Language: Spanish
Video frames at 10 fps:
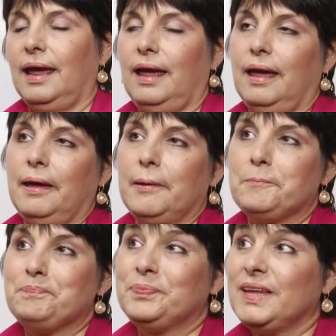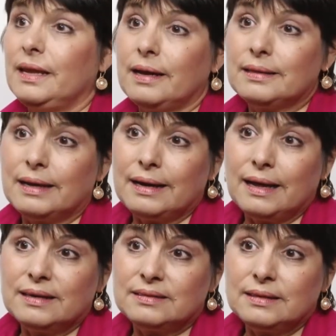Eh, tienes que estar
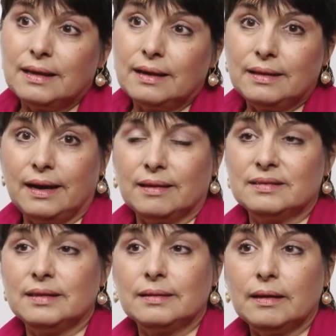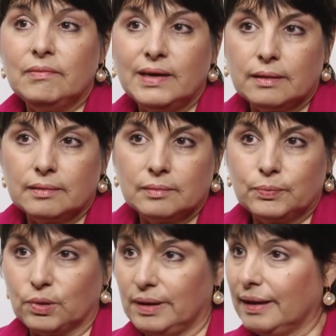agradecida de que te sientes bien,
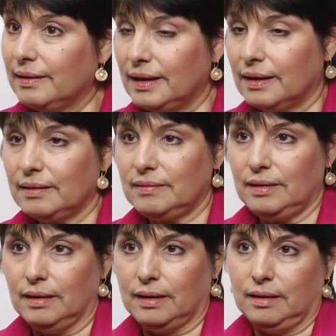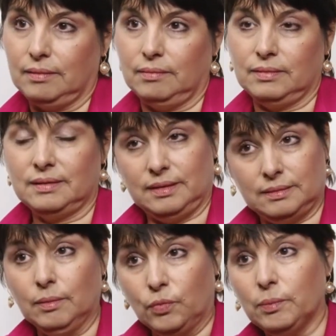porque hay días en que te
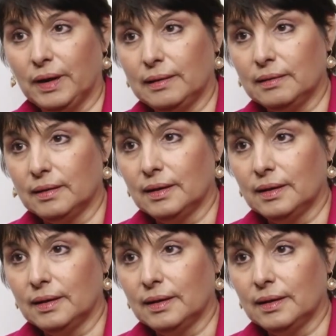sientes muy mal.